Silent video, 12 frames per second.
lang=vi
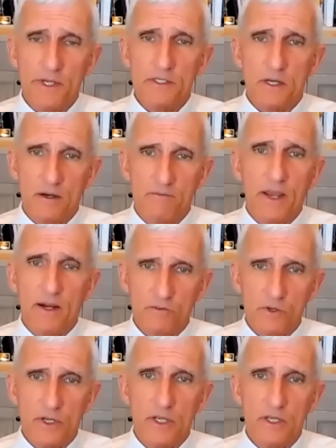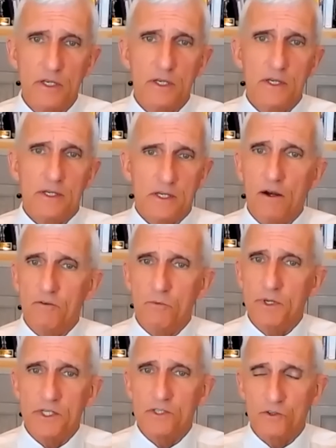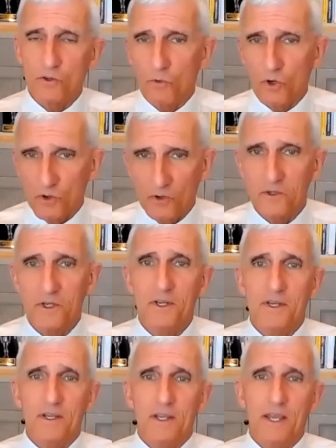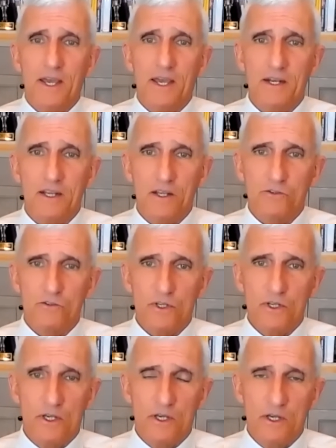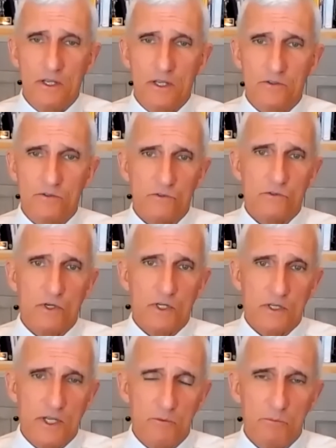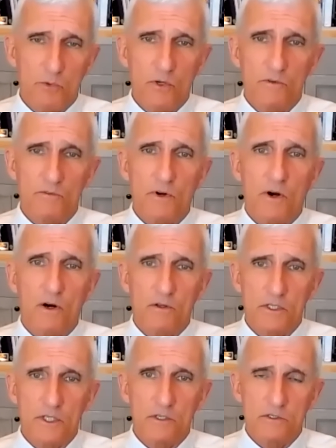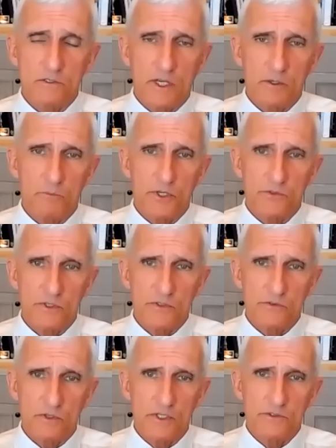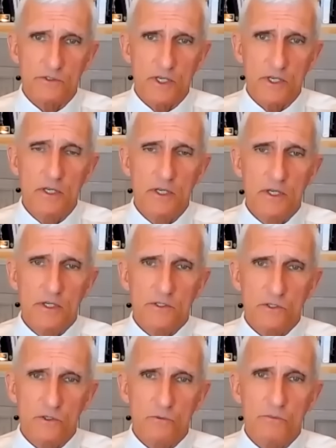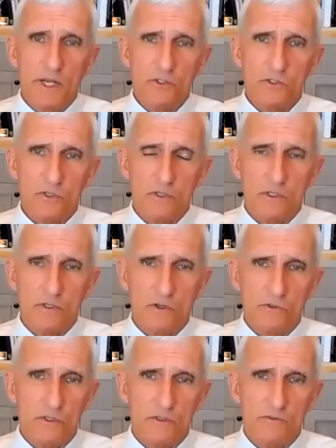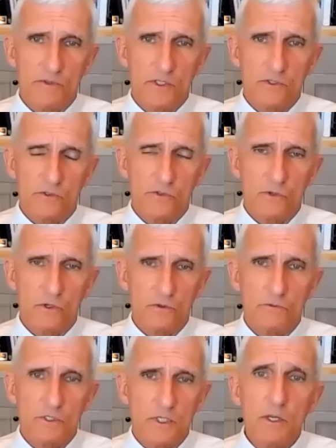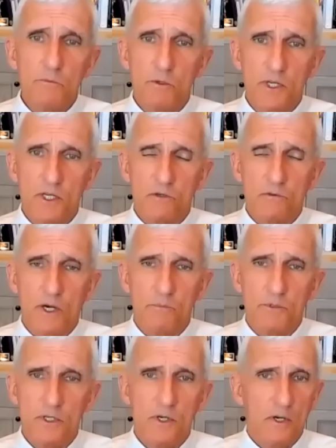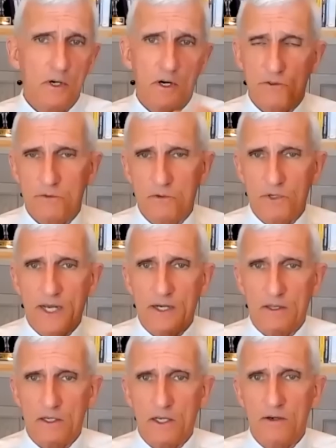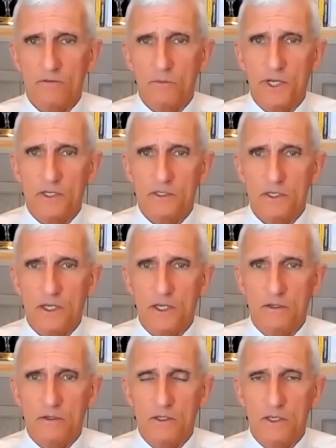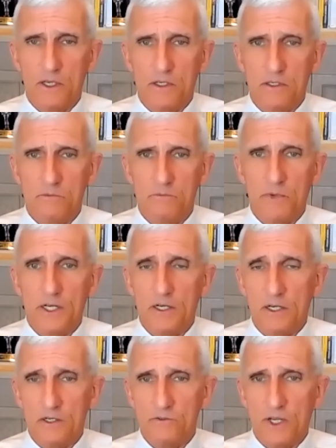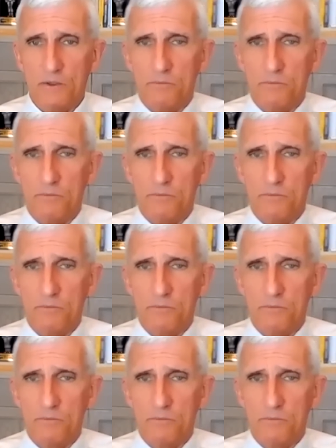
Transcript: Ông giải thích rằng Ukraine có thể ở một vị trí thuận lợi nếu nhắm vào đường tiếp tế của Nga trong bối cảnh cuộc chiến đang diễn ra ở Bakhmut. Vì vậy, khi bạn đang chứng kiến một cuộc tấn công đang diễn ra, bạn sẽ không chỉ thấy những gì đang diễn